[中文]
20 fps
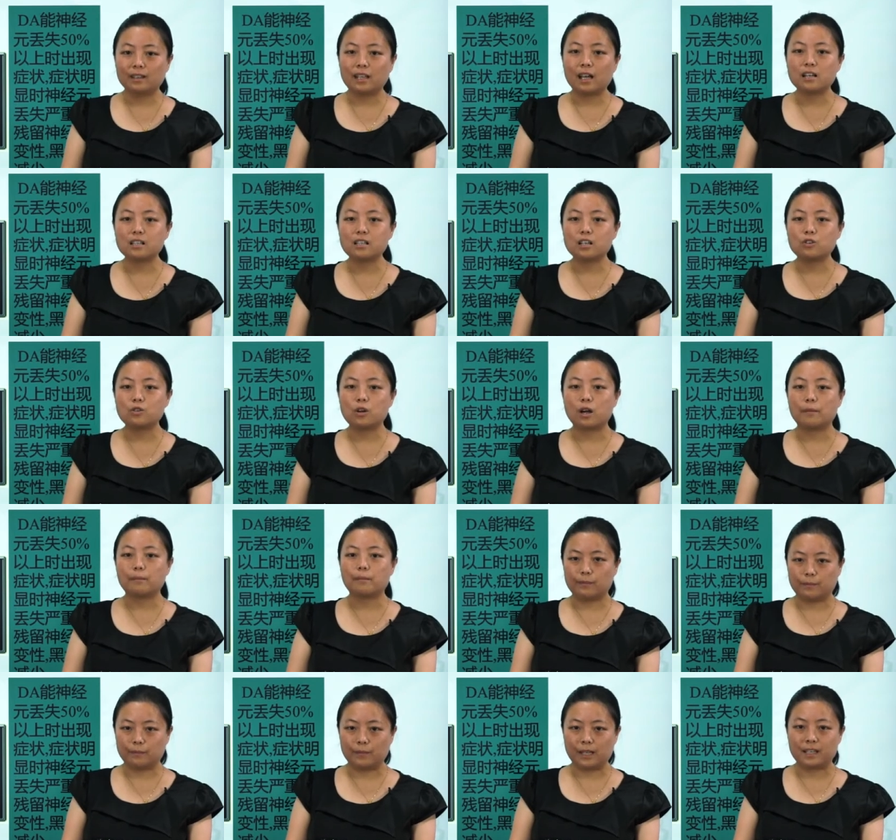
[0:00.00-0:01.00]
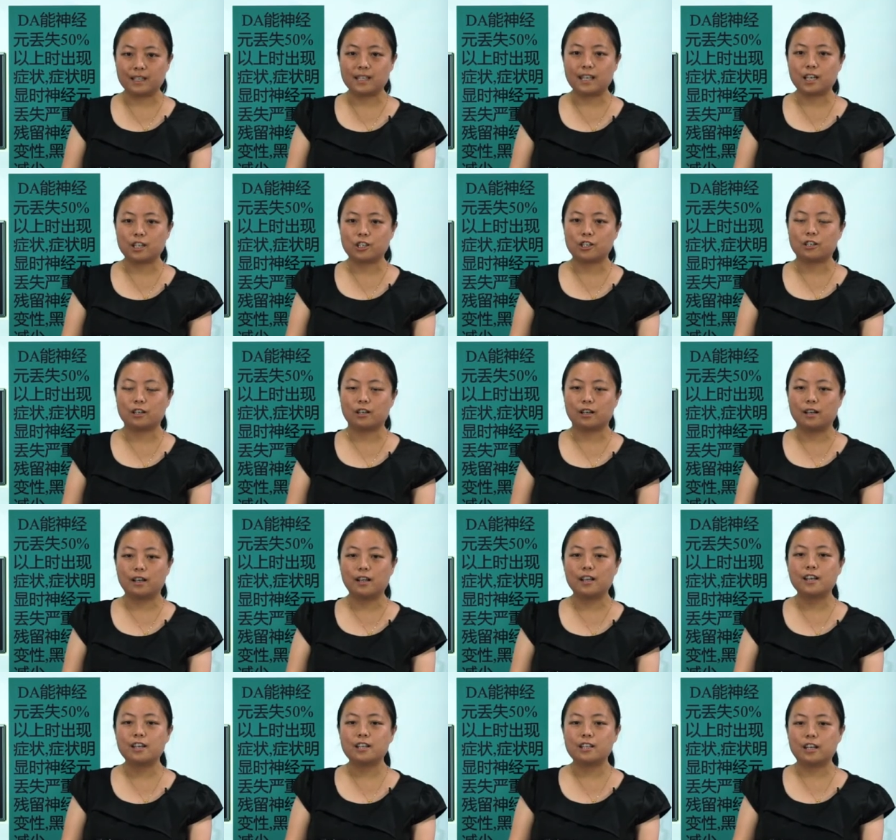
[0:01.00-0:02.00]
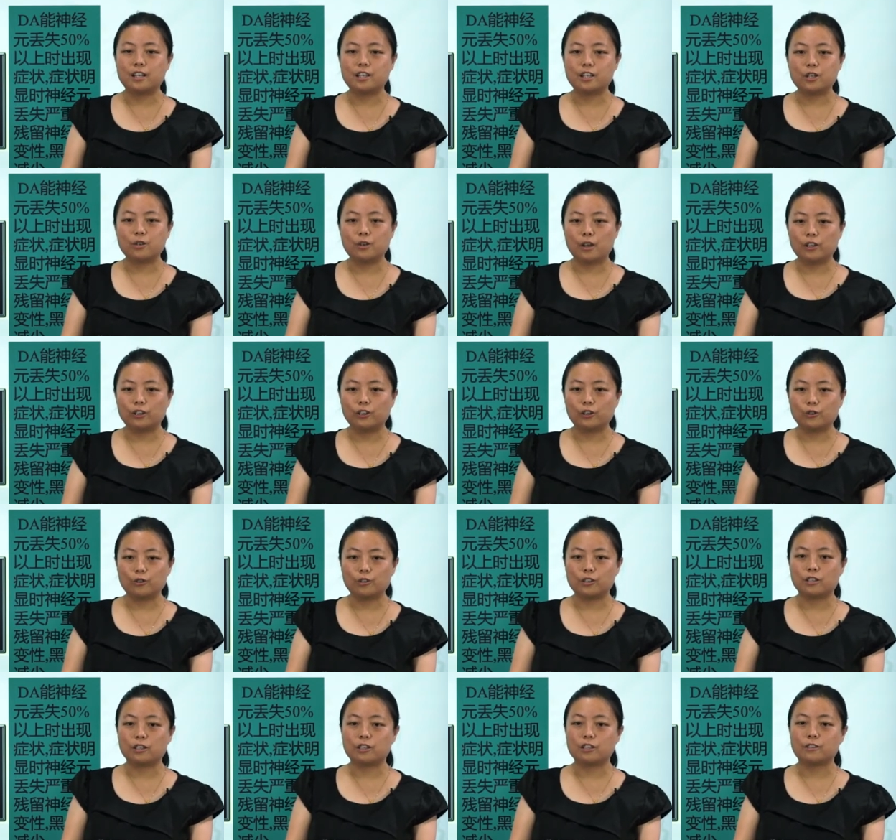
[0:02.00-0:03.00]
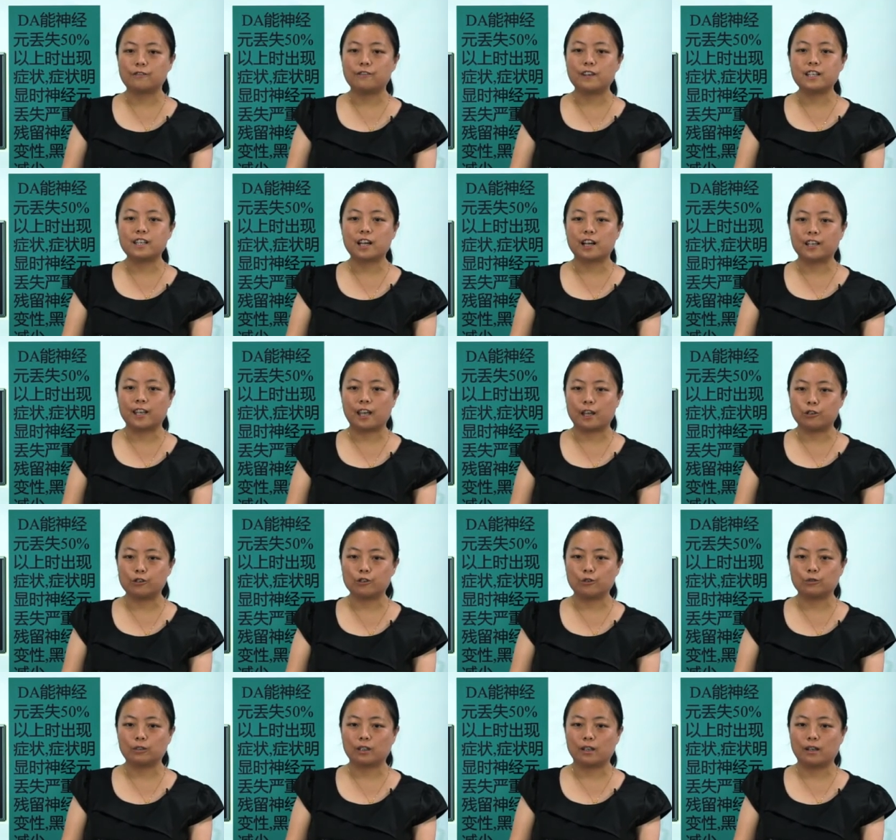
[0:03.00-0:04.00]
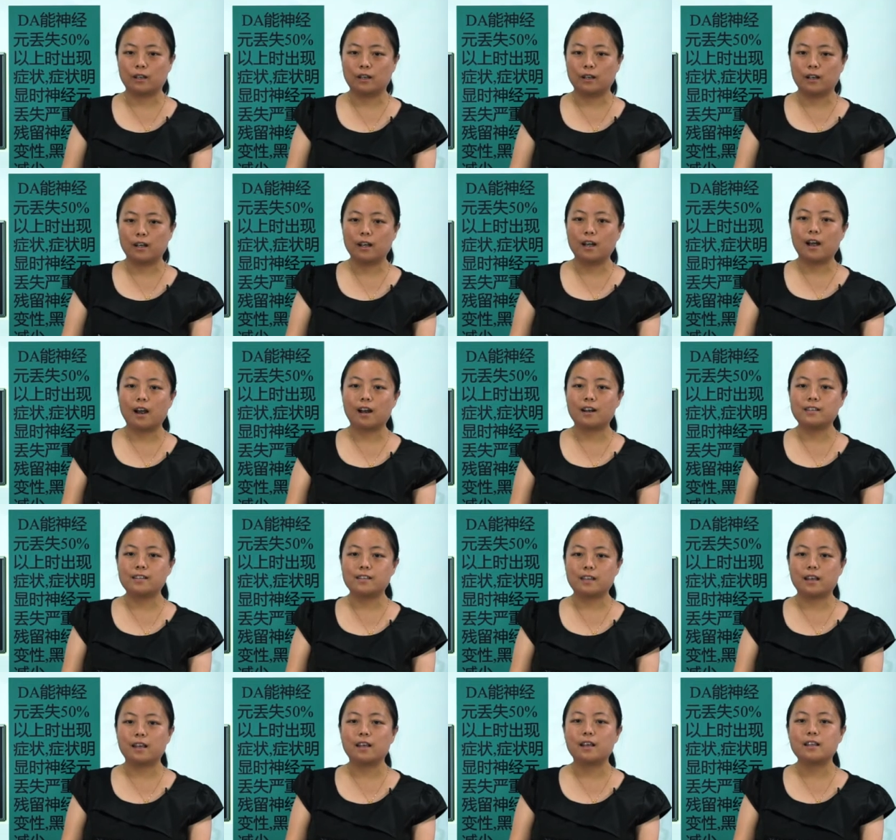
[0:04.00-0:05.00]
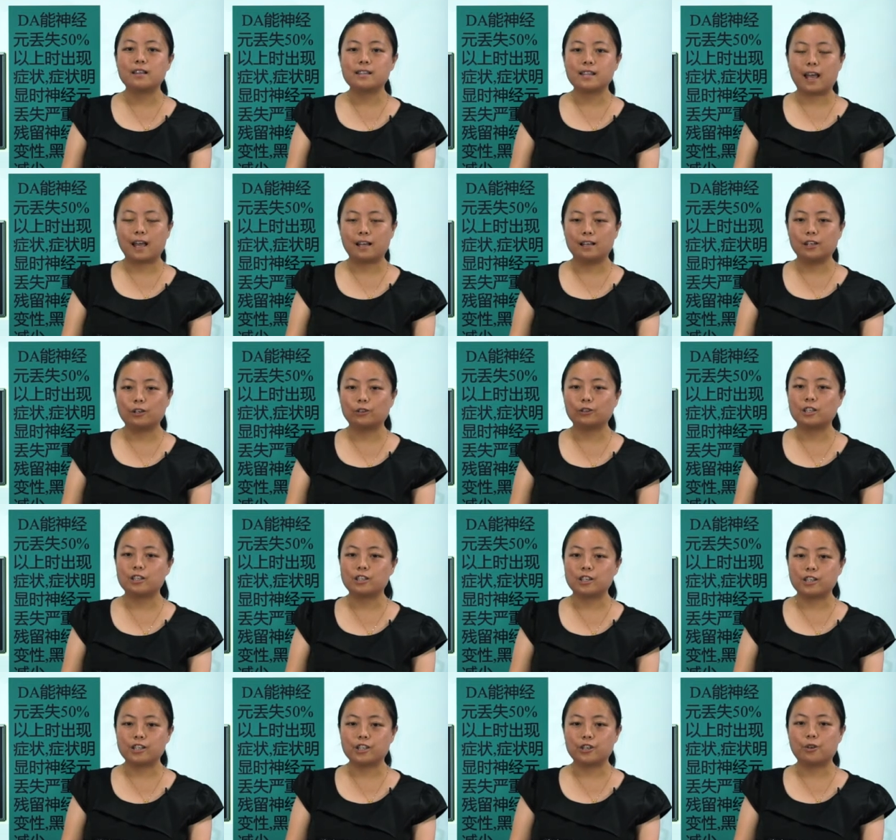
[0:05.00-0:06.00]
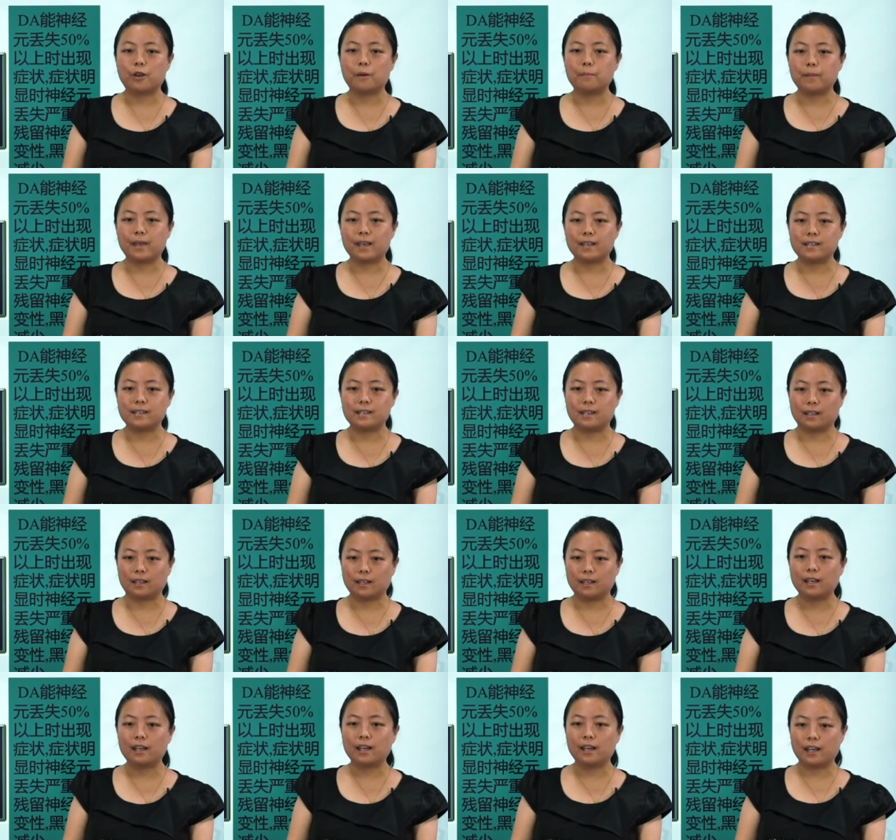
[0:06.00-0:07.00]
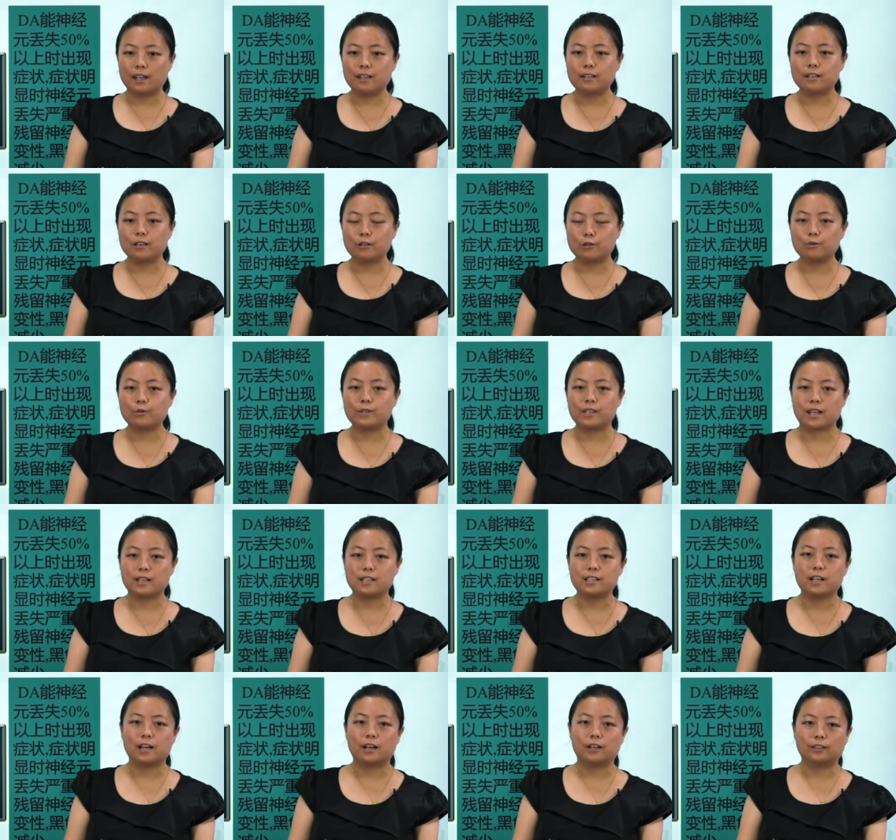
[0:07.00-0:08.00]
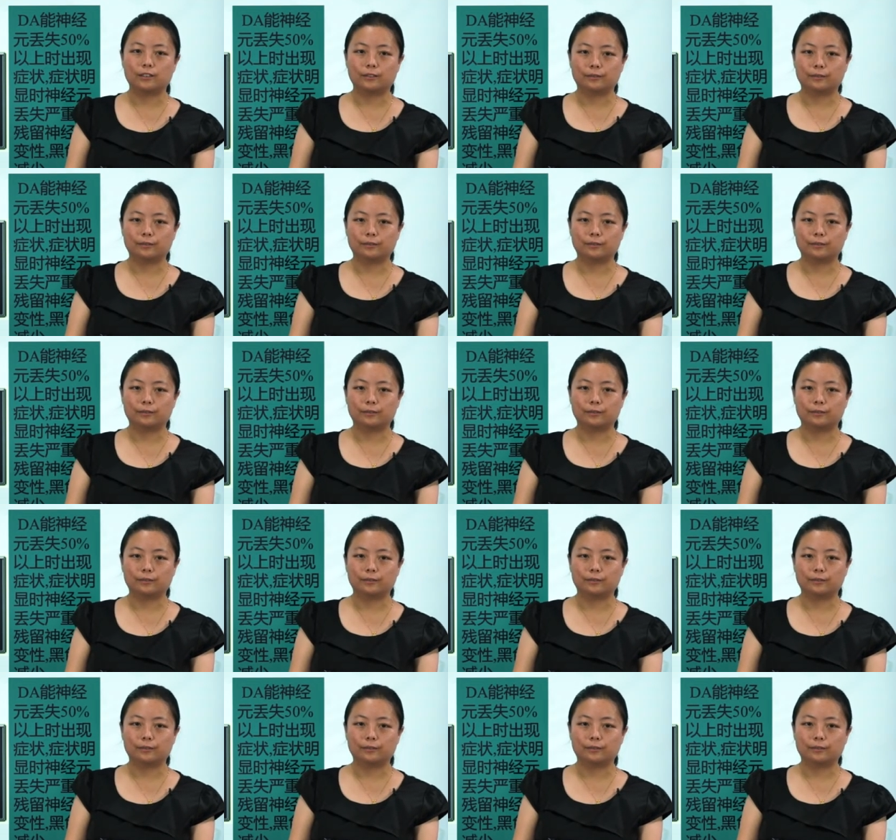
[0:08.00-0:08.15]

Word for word: 当症状明显时，神经元丢失的是非常严重的，而且。残留的神经元变性，黑色素减少，